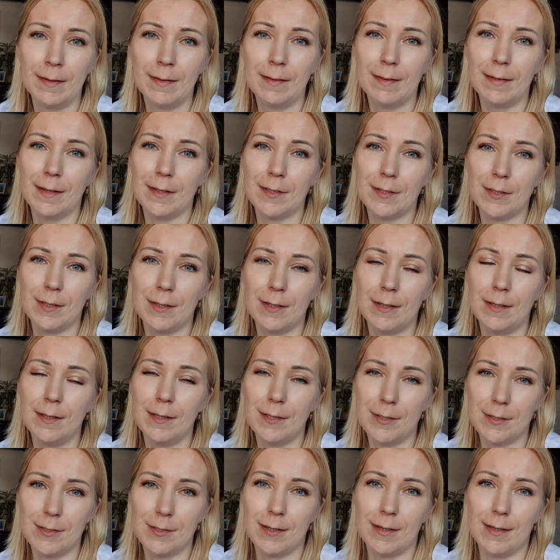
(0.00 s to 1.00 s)
Także
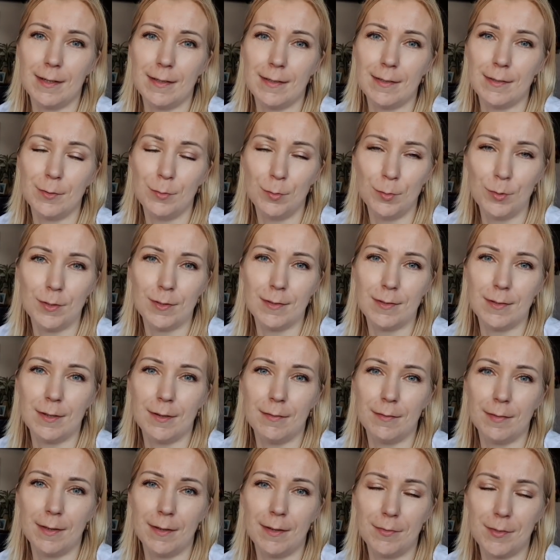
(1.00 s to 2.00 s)
jeszcze raz dużo
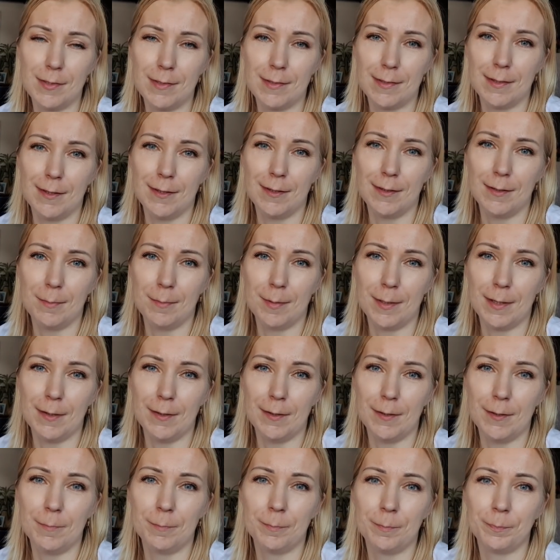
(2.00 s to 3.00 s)
zdrowia i wszystkiego
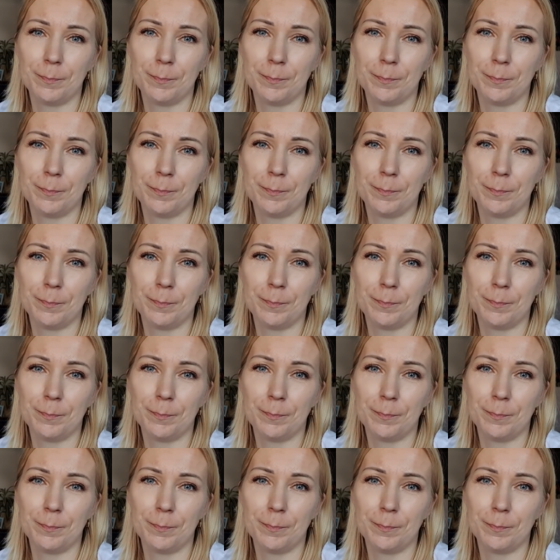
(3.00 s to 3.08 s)
dobrego.